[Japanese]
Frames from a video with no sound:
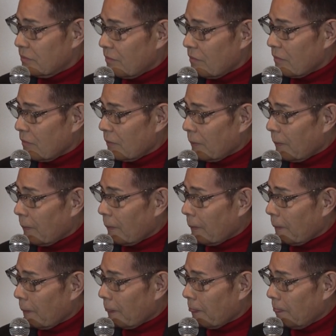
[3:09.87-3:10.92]
様はそのこ
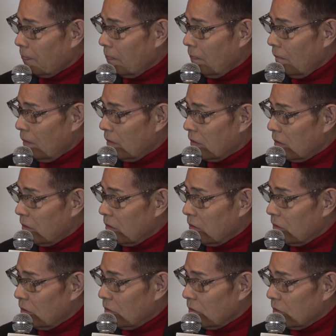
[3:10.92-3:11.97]
とに関しては
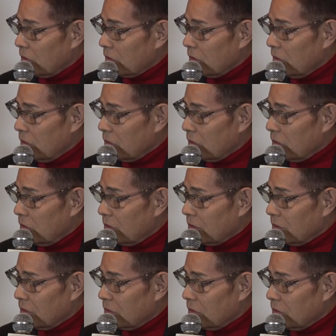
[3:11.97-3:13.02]
聞きたくないってい
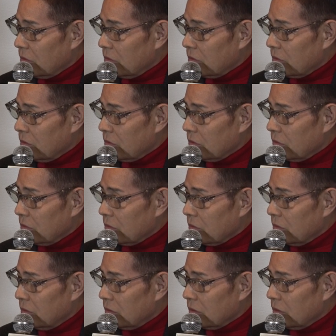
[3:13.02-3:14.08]
う言葉以外には何
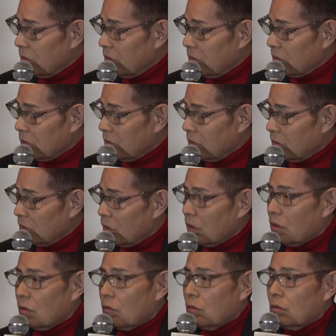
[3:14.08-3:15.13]
かおっ
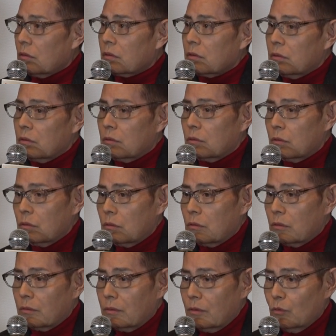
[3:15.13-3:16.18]
しゃることあります
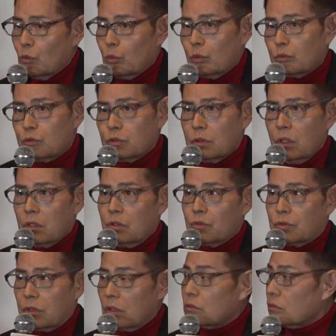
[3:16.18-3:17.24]
か？でももう常に
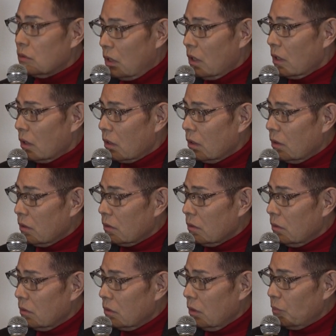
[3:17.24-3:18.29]
言ってるんで
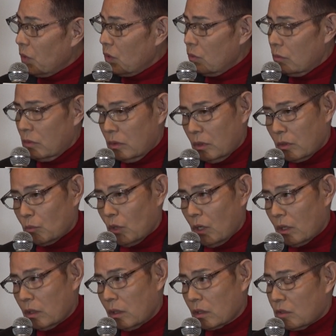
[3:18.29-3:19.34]
やっぱりなんかもう
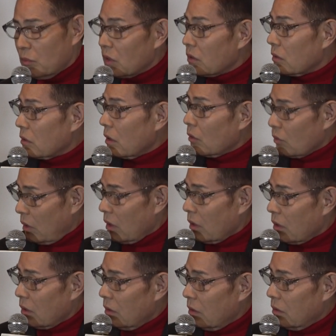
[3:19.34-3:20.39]
腹が決まったの
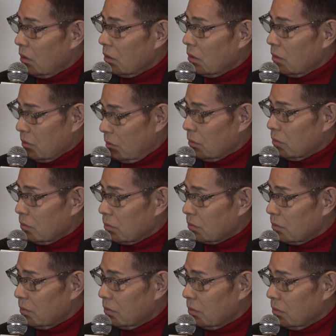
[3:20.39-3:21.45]
か、うん、
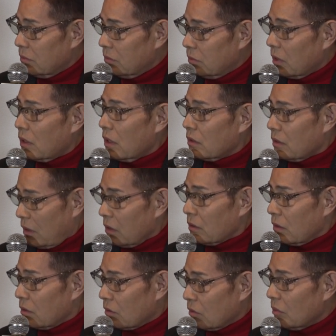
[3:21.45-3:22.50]
分かったっ
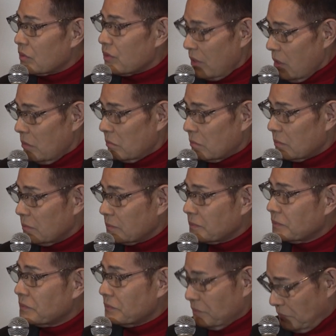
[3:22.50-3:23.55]
て言ってくれますね。
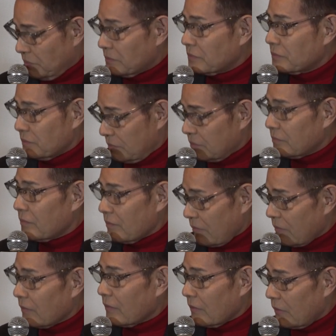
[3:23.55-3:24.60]
イ
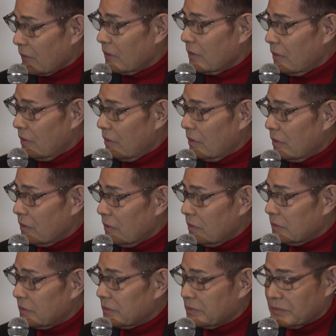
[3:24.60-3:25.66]
マル
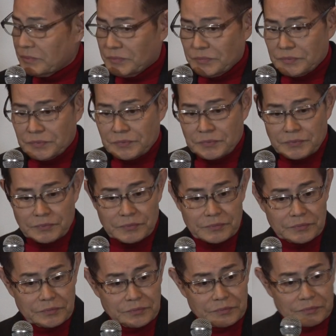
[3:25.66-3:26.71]
さんはご家族で
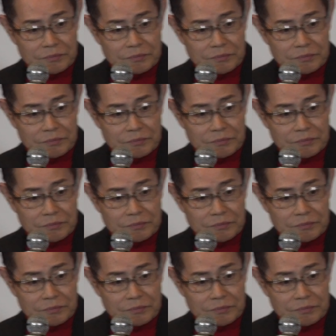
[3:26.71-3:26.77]
あ